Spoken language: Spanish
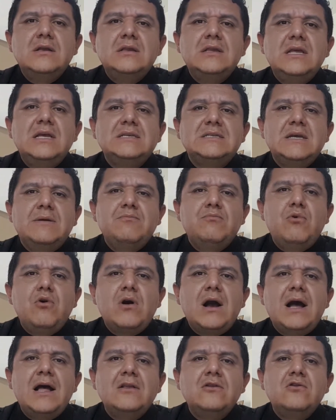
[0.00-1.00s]

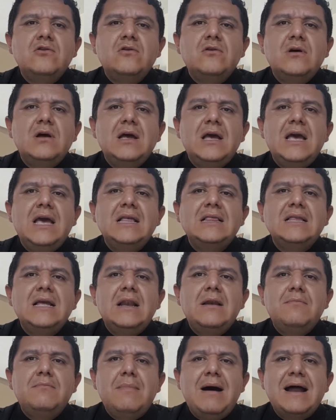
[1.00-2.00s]
desembocando en
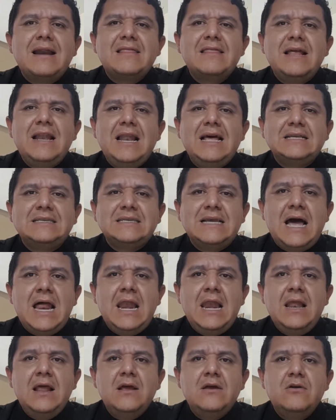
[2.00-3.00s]
el mar de la
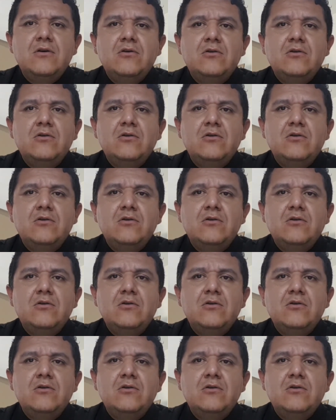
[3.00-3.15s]
sal,